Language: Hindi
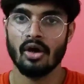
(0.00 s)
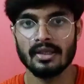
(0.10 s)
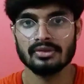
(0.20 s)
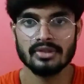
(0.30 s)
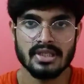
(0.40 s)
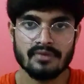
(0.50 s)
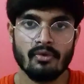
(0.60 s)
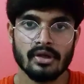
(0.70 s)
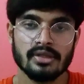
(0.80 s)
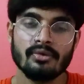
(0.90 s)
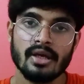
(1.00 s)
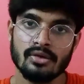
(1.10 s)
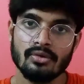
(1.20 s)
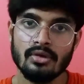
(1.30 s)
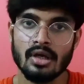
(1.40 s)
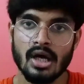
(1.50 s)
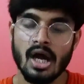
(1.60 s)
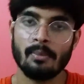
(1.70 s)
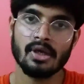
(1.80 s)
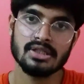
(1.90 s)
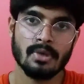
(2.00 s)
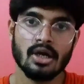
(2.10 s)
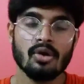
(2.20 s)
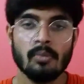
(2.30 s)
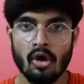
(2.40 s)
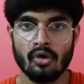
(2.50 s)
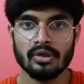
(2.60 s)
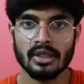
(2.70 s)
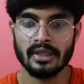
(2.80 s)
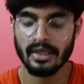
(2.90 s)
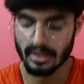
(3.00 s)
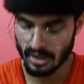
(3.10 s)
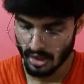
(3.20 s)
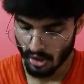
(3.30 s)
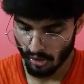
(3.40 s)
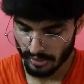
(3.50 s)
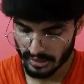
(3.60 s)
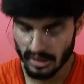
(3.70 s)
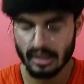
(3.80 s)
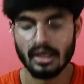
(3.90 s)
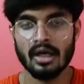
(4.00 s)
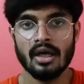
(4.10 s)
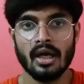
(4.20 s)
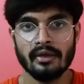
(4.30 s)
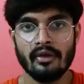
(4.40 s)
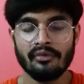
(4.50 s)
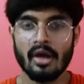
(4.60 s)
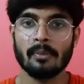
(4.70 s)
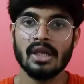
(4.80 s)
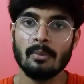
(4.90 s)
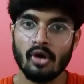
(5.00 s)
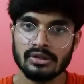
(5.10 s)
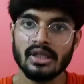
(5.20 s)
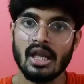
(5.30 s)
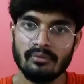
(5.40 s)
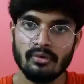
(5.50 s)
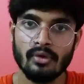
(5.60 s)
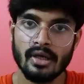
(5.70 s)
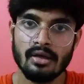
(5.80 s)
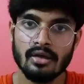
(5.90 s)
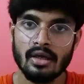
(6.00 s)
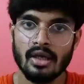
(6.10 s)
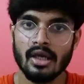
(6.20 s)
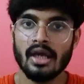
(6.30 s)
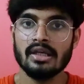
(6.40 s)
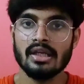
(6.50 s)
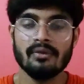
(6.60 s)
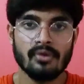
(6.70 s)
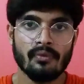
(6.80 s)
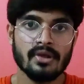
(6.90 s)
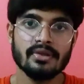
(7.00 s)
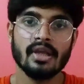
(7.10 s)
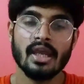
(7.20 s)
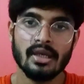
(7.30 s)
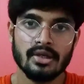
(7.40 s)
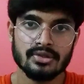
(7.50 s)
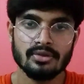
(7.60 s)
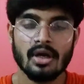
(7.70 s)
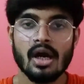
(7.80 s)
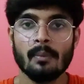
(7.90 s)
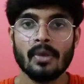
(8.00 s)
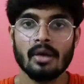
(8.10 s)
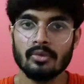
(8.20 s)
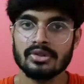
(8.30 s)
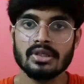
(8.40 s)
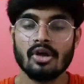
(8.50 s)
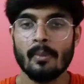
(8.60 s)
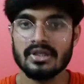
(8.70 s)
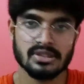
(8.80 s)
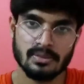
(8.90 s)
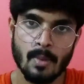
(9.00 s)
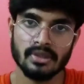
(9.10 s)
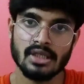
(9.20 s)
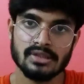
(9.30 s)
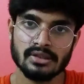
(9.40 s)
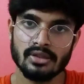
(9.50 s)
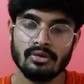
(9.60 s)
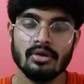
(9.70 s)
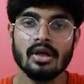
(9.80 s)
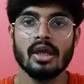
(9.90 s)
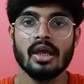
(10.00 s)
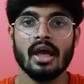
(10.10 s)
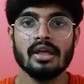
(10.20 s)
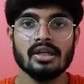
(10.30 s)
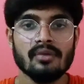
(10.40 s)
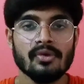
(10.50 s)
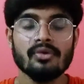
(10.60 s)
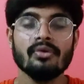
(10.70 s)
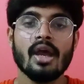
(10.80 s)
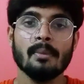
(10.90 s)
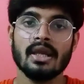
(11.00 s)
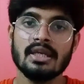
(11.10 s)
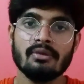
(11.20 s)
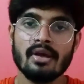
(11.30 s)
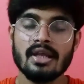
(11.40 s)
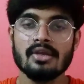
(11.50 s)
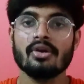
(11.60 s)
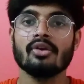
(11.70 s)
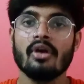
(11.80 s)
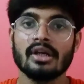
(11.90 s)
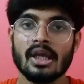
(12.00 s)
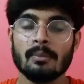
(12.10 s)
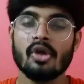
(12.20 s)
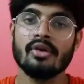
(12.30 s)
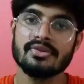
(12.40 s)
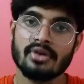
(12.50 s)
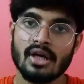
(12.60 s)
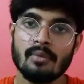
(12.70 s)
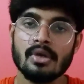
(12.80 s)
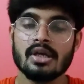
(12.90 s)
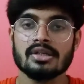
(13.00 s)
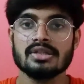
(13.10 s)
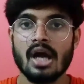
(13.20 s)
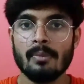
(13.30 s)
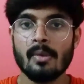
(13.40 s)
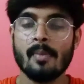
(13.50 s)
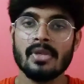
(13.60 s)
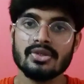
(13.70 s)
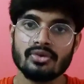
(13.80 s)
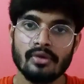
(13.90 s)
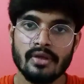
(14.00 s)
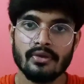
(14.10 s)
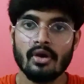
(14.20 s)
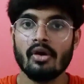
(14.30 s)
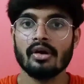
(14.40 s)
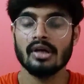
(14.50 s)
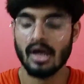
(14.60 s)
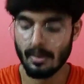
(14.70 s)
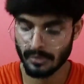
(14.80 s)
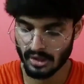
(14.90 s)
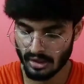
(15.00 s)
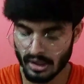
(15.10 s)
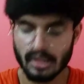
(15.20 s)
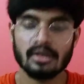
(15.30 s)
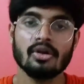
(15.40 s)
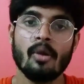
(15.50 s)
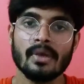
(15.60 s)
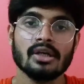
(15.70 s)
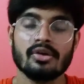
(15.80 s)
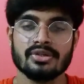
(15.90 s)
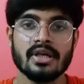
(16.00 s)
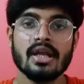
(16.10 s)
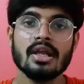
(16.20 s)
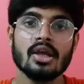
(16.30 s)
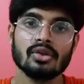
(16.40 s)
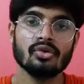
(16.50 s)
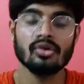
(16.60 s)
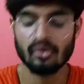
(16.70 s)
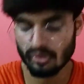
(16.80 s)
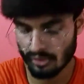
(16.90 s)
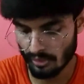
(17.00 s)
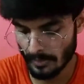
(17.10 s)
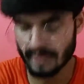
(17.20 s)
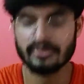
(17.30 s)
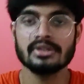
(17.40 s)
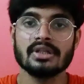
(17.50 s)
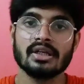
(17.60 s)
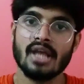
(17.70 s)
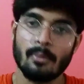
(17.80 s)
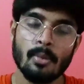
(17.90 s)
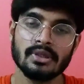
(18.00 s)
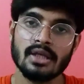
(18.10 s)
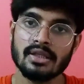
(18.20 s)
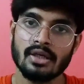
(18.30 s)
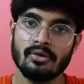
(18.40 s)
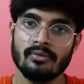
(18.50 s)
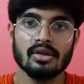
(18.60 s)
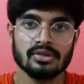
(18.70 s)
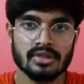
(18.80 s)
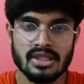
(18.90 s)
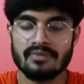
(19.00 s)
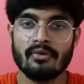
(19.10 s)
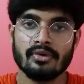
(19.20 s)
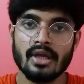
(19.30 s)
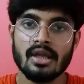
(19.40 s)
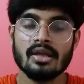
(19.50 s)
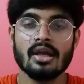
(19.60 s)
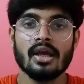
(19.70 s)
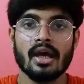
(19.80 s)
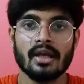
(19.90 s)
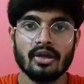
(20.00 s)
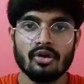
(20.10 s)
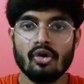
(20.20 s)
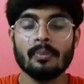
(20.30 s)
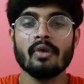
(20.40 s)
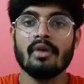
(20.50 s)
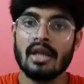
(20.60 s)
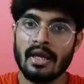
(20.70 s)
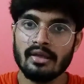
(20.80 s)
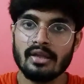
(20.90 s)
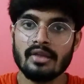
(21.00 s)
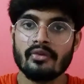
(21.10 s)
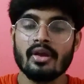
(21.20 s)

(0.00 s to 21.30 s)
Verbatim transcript: सो दिस इज वॉट यू कैन डू आपका जब अकाउंट ब्लॉक हो जाता है और ये आई uh, गेस आपके लिए बहुत ज़्यादा हेल्पफुल होगा एंड इफ़ यू आर फेसिंग एनी इशू आप मुझे कॉमेंट सेक्शन में बता सकते हो एंड इफ़ यू डू हैव एनी क्वेरी यू कैन कॉन्टैक्ट मी ऑन इंस्टाग्राम जहाँ पे मैं अपनी स्टोरीज और आपके अगर नॉर्मल क्वेश्चन है तो उनको मैं सर्च करके आपको बता देता हूँ सो दिस इज फॉर टुडे एंड आई होप यू विल लाइक दिस